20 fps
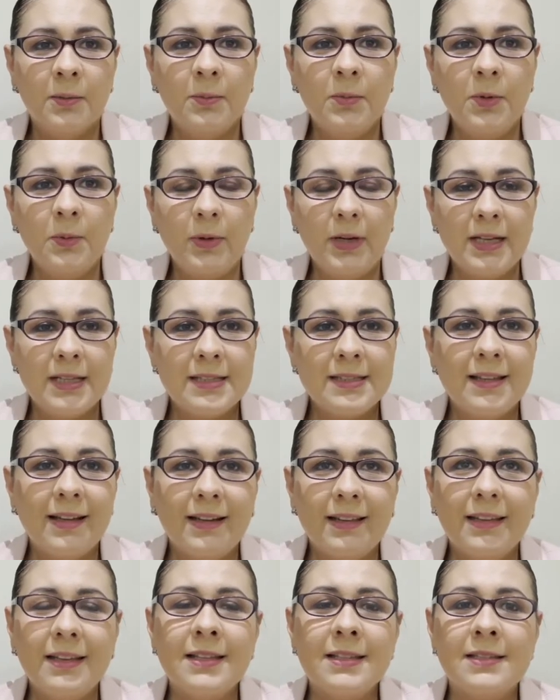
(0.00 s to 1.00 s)
Muy buenas
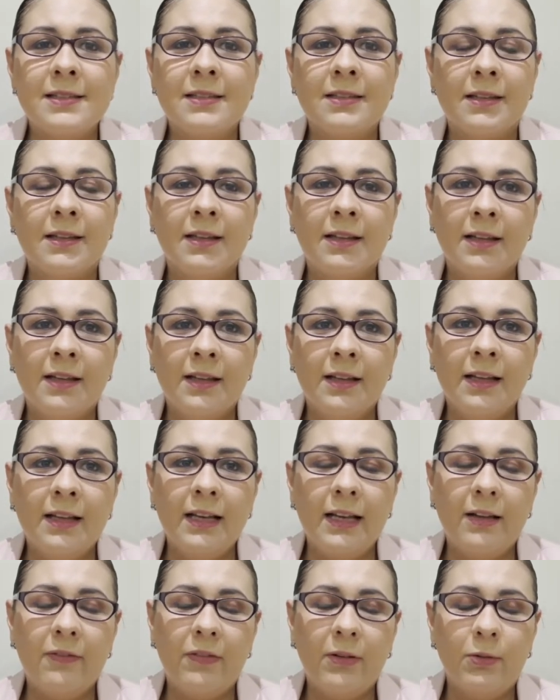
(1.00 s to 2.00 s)
tardes.
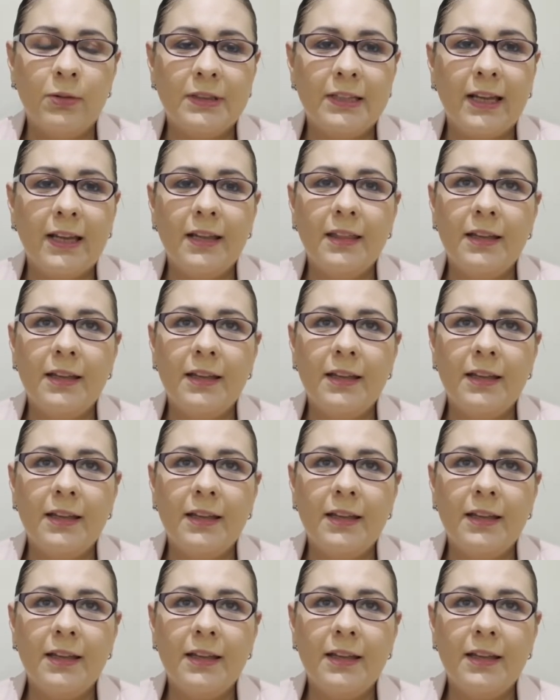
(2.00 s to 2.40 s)
La Facultad